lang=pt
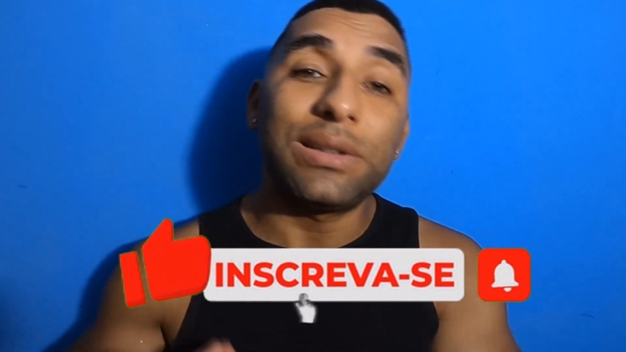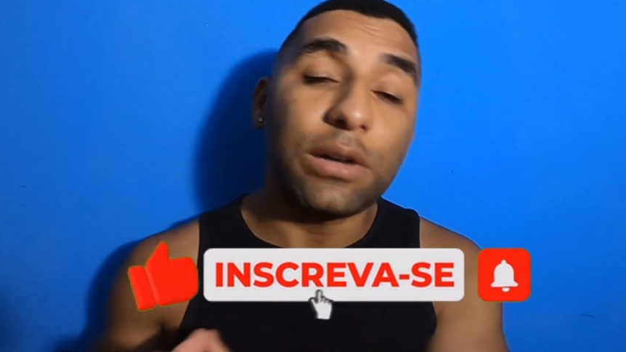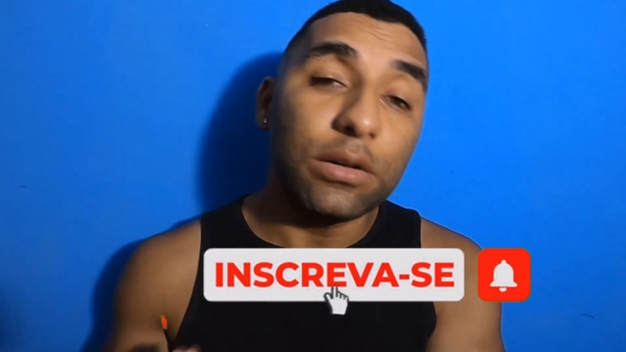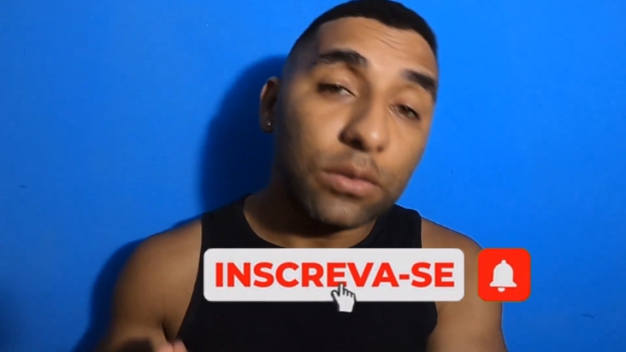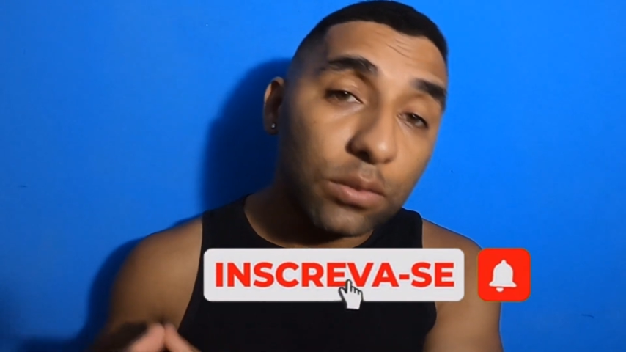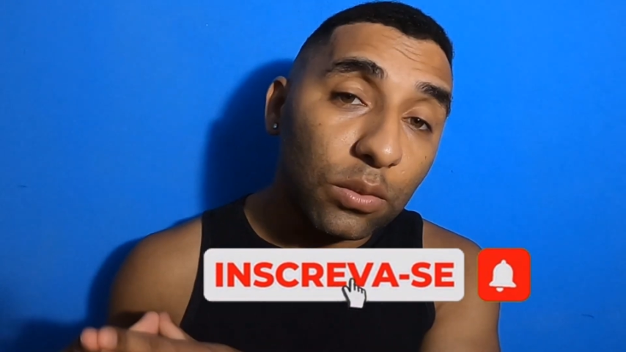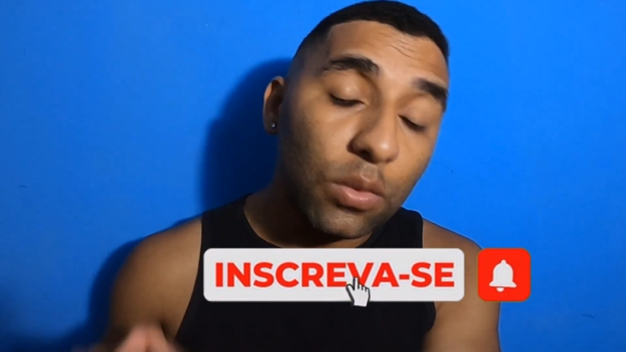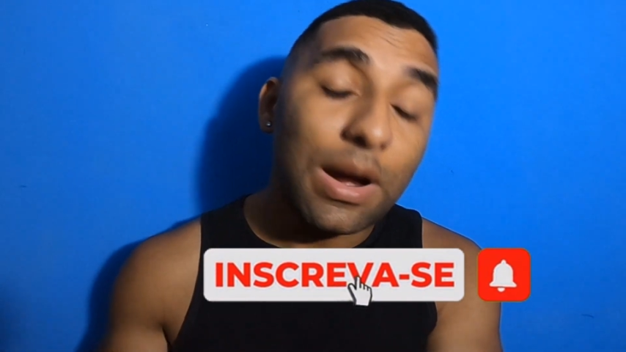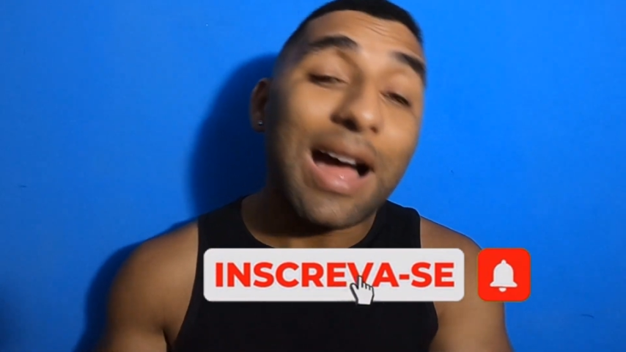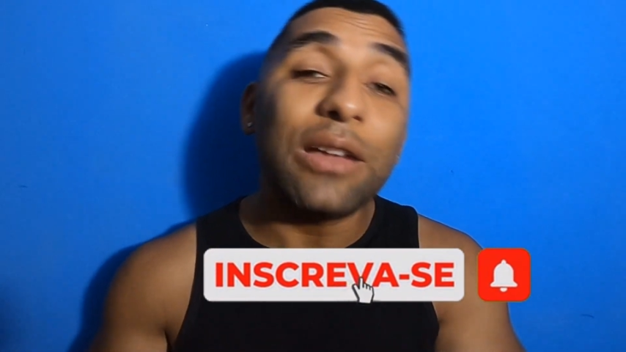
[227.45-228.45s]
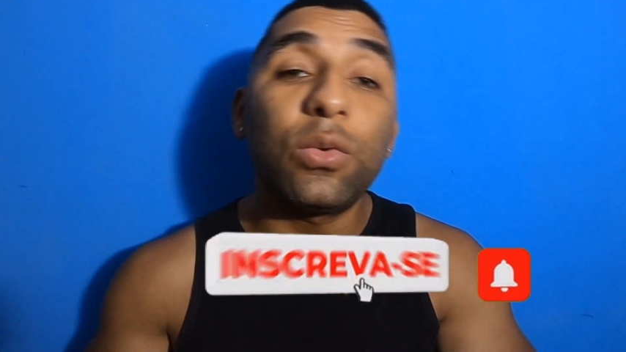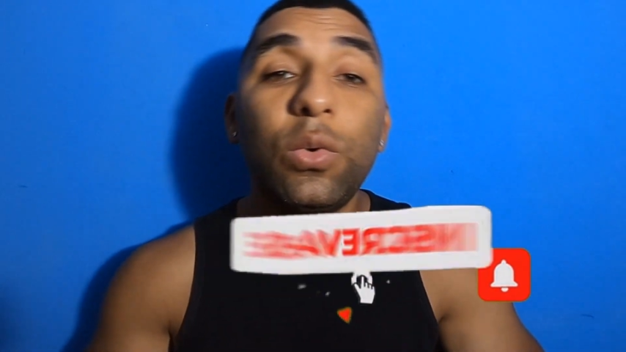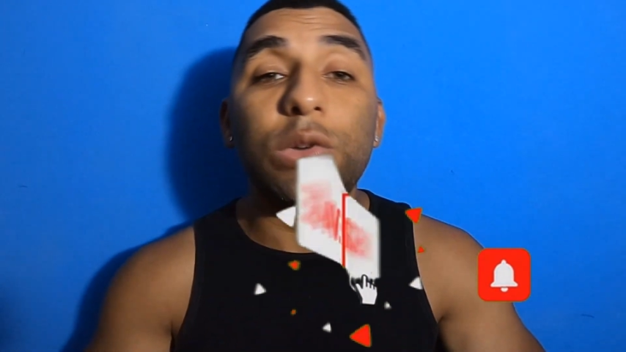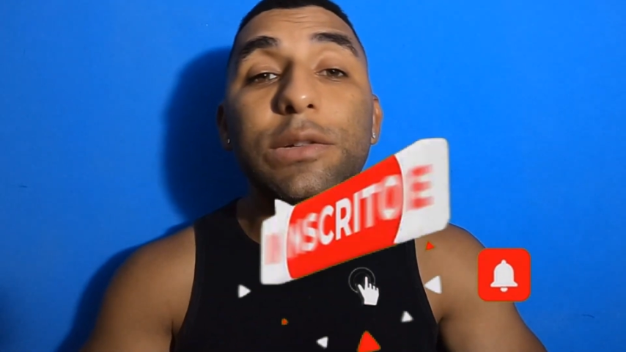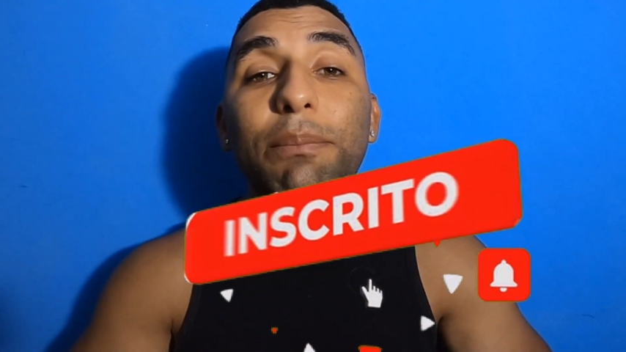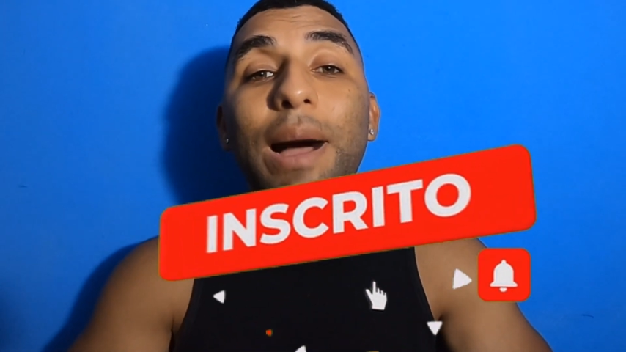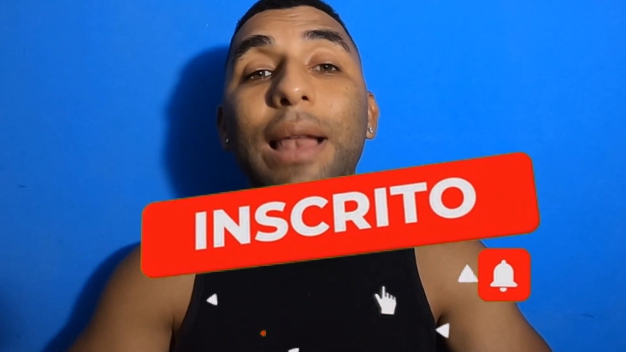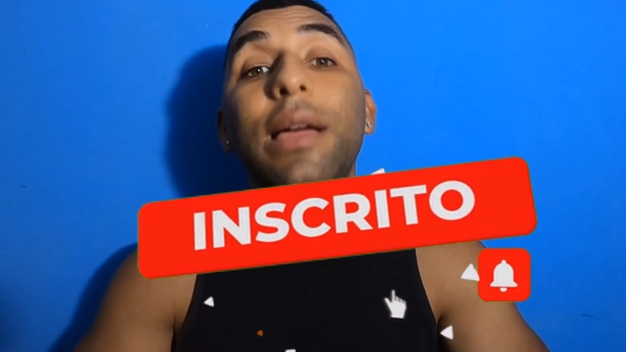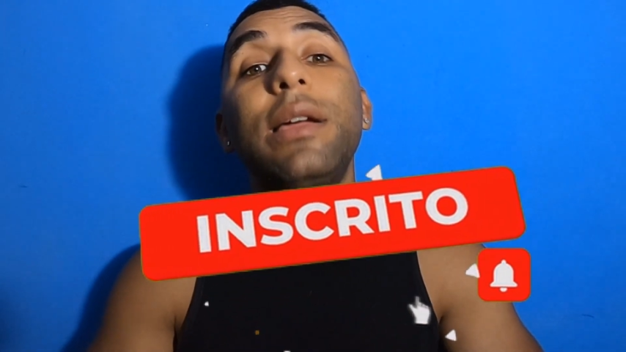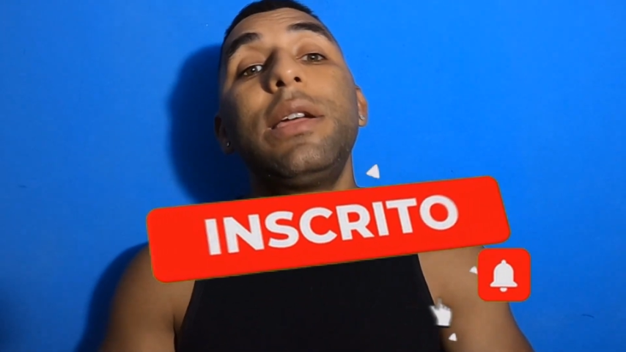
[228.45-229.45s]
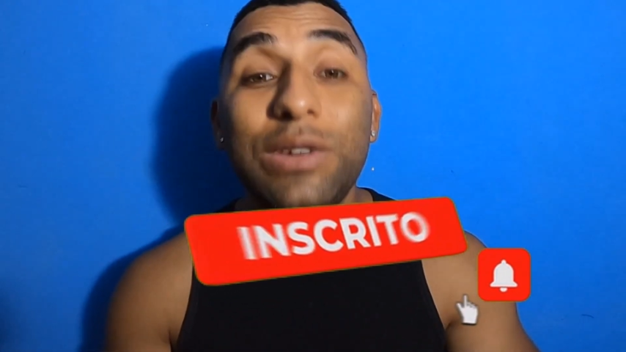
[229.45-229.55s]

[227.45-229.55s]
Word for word: entrando no lugar do Bala.